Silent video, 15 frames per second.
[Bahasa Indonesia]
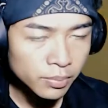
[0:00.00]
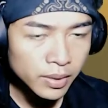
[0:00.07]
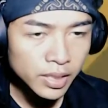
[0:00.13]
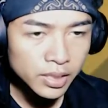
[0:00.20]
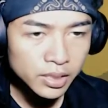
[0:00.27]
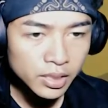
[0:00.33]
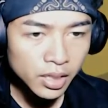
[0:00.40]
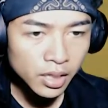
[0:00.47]
Di
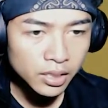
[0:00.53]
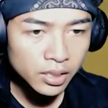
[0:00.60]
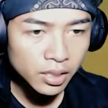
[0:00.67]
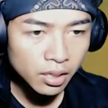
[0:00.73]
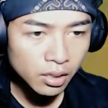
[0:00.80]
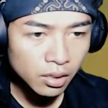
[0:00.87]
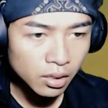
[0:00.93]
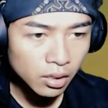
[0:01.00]
mana kita
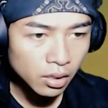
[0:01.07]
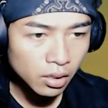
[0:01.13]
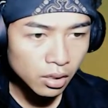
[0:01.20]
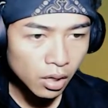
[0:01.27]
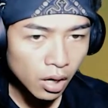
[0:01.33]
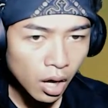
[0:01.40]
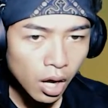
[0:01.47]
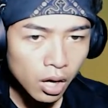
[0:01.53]
nyarinya?
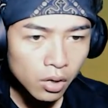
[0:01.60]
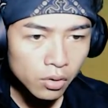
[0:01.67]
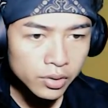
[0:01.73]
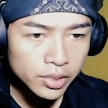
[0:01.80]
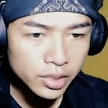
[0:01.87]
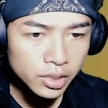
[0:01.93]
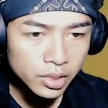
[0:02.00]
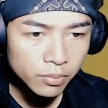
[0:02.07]
Oh,
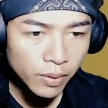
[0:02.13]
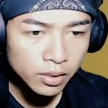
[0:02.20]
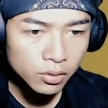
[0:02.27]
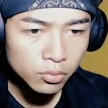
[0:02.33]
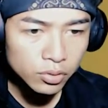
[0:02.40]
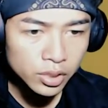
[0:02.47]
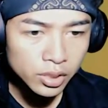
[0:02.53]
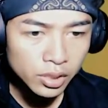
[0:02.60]
ini ini
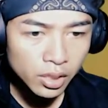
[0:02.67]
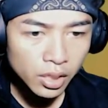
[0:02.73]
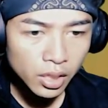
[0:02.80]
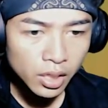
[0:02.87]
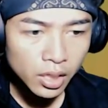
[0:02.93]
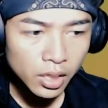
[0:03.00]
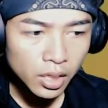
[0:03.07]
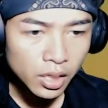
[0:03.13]
batu nih.
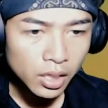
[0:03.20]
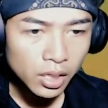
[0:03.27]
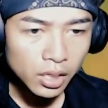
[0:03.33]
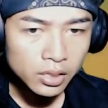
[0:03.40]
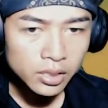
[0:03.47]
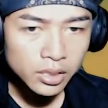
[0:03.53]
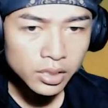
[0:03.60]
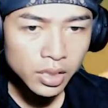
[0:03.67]

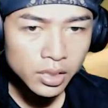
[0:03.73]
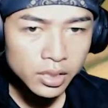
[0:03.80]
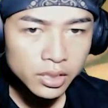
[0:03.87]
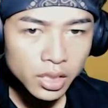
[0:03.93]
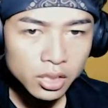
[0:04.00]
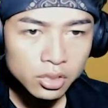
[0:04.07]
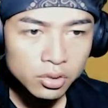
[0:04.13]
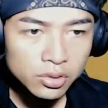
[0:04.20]
Jadi tadi
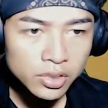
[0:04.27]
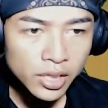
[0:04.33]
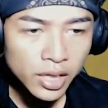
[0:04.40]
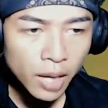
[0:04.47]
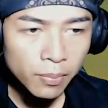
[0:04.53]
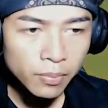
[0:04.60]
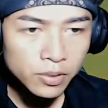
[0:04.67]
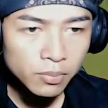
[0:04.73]
kita disuruh
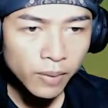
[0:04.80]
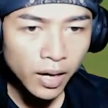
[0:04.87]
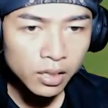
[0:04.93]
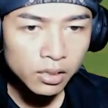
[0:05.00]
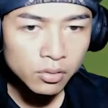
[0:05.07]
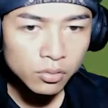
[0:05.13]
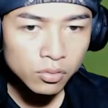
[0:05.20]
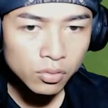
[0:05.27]
nyari apa sih
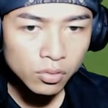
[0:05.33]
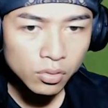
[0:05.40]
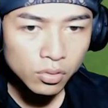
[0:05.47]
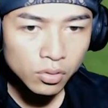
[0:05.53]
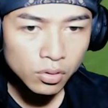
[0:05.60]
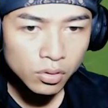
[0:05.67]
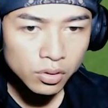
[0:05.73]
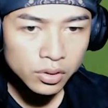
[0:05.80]
batu?
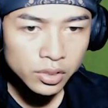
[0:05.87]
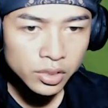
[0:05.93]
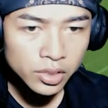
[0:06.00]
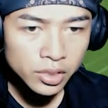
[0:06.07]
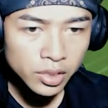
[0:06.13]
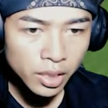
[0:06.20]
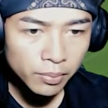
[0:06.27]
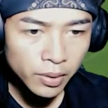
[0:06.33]

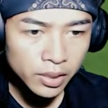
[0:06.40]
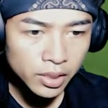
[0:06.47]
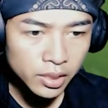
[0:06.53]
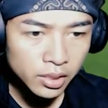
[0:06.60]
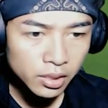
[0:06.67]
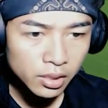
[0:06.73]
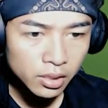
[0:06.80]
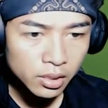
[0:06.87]
ini ini, ini apalagi
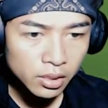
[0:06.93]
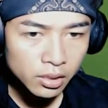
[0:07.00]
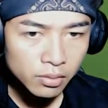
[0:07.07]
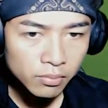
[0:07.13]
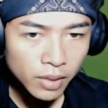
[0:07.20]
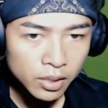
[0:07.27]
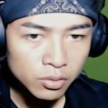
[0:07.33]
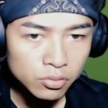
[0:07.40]
nih?
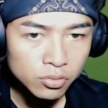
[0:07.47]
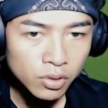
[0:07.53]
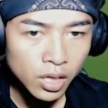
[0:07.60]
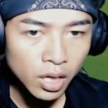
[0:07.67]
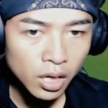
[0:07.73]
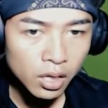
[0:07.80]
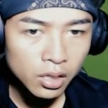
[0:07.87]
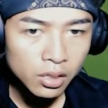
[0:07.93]
Batu
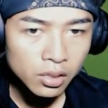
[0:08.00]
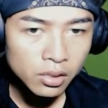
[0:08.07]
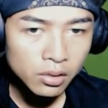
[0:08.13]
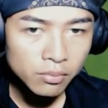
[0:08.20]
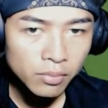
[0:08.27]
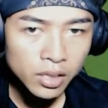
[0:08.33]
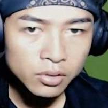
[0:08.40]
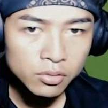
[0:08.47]
juga.
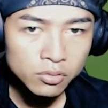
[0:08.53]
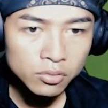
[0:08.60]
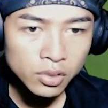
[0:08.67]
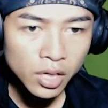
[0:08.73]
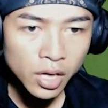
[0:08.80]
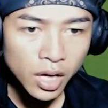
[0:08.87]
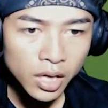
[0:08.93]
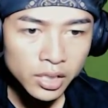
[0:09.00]
Batu
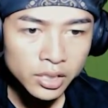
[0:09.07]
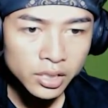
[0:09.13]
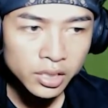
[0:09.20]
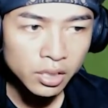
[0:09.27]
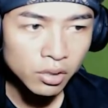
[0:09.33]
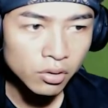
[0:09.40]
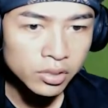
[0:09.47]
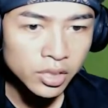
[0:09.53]
juga.
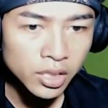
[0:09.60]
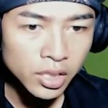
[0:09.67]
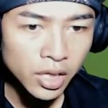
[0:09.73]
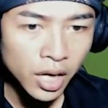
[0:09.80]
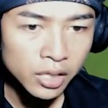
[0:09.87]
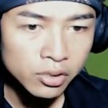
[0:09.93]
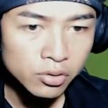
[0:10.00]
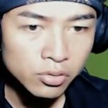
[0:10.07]
Ini ini ada
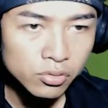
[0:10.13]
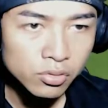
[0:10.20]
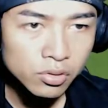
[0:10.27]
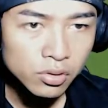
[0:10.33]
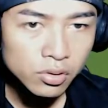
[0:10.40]
kayu.